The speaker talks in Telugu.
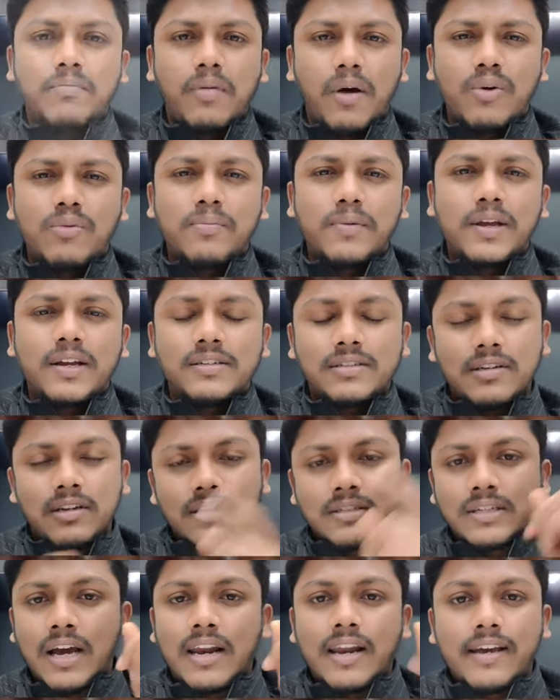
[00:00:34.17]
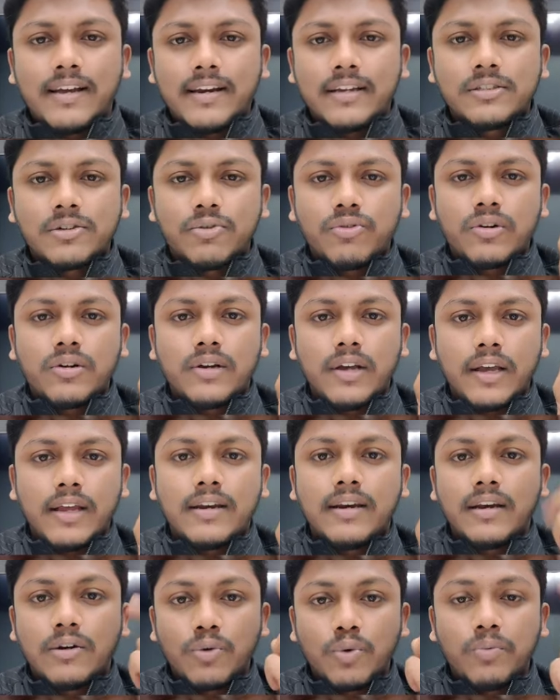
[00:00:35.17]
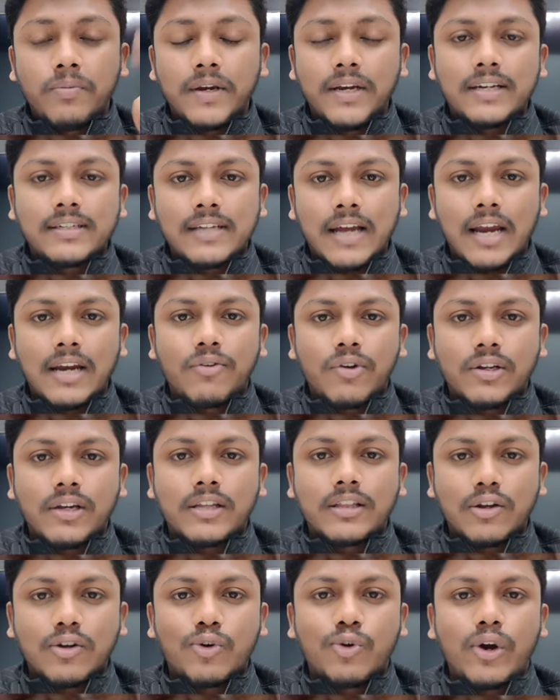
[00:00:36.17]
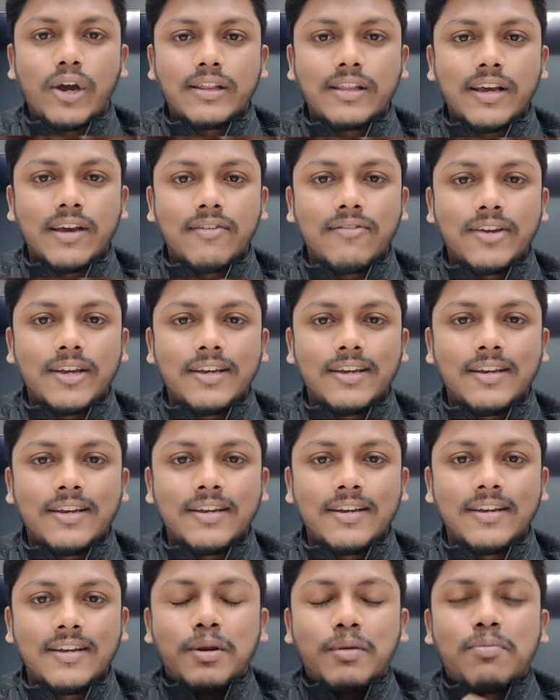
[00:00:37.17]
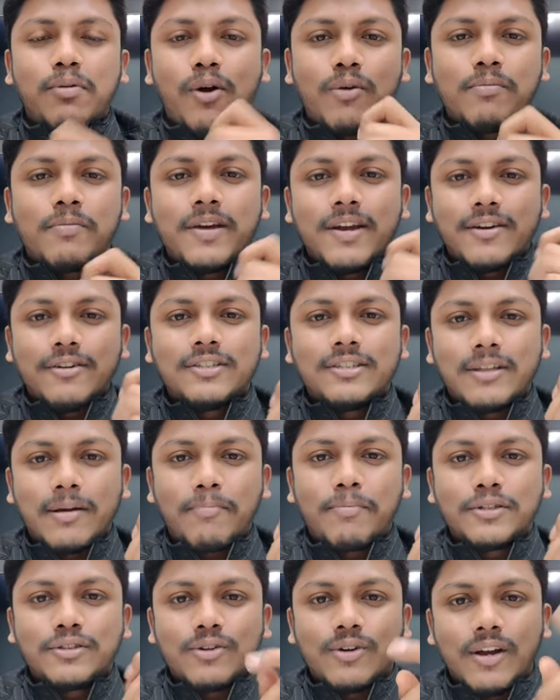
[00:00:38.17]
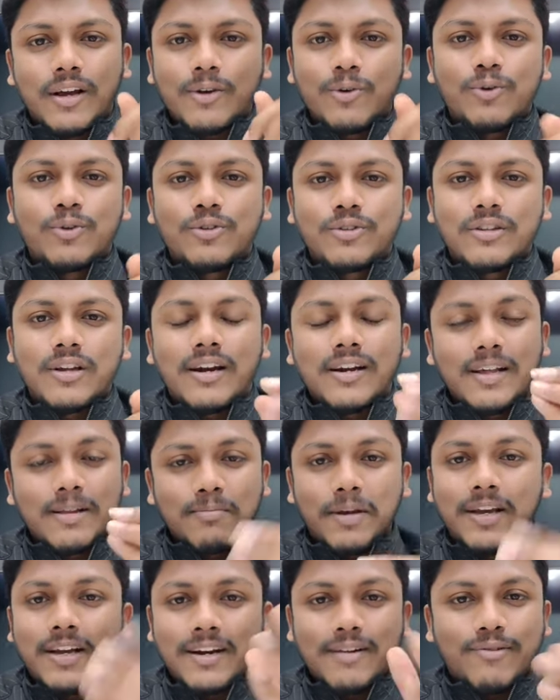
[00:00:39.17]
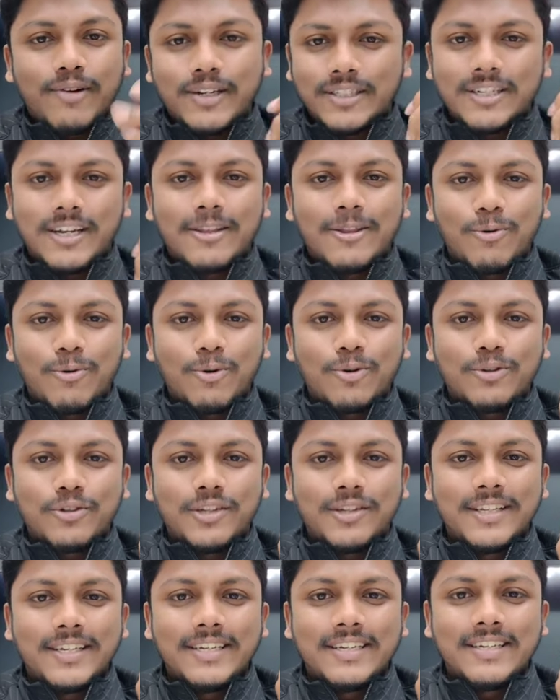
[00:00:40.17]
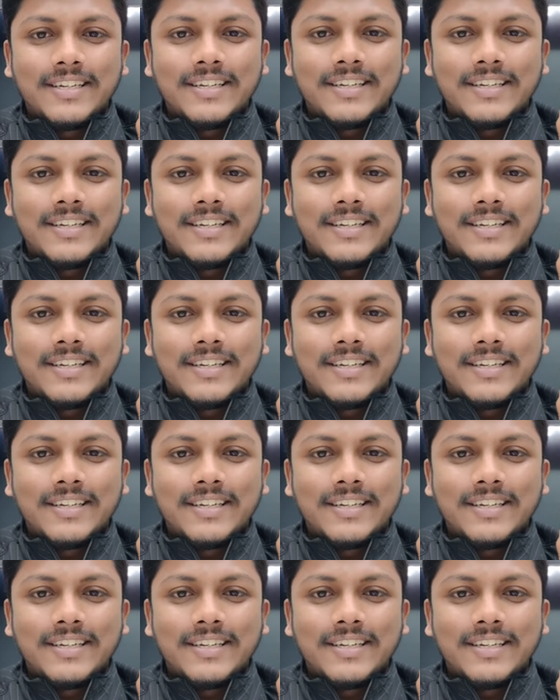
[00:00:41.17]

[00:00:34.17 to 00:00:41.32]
బ్రౌన్ బియర్స్ అనేవి చాలా అగ్రెసివ్గా ఉంటాయి అండ్ టూ మీటర్స్ హైట్ వరకు అయితే గ్రో అవుతాయి అవి మీరు బ్రౌన్ బియర్ నుంచి తప్పించుకోవడానికి ఉరుకుతా అంటే అది మీకంటే ఫాస్ట్గా అయితే ఉరుకుతుంది